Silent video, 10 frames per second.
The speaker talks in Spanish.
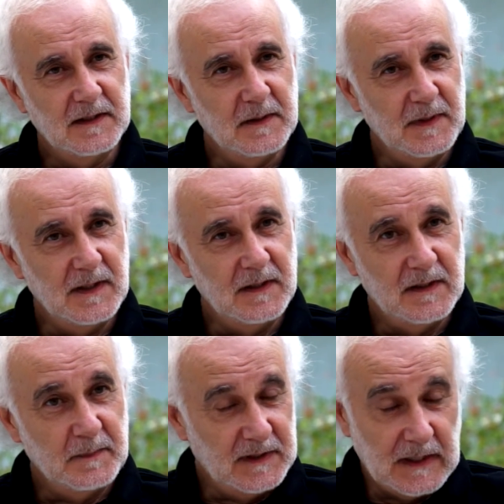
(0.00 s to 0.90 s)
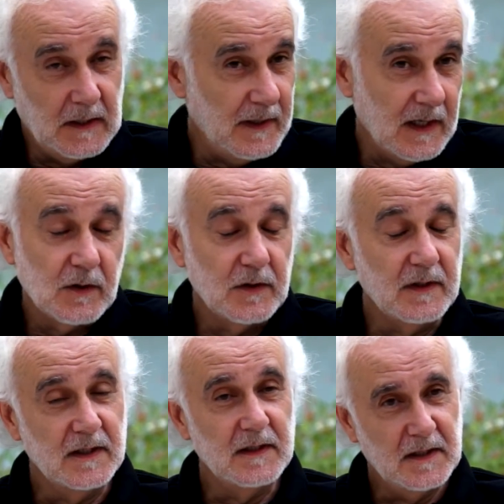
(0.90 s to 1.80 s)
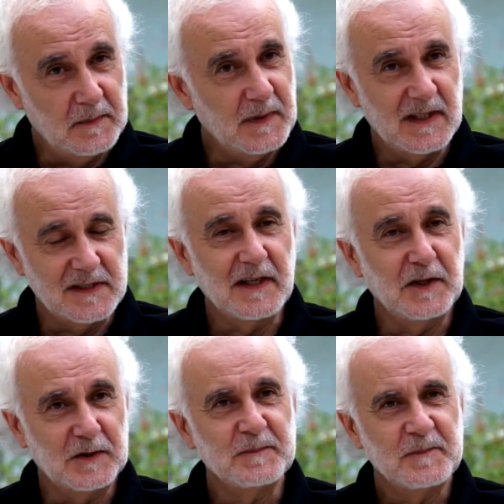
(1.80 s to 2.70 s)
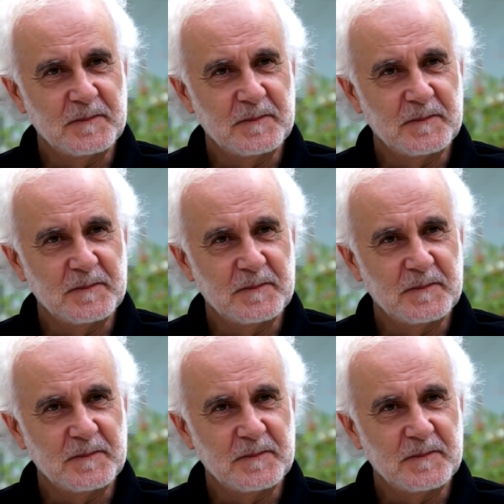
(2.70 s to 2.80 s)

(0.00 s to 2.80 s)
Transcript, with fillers: mi, trabajo y de mi deseo.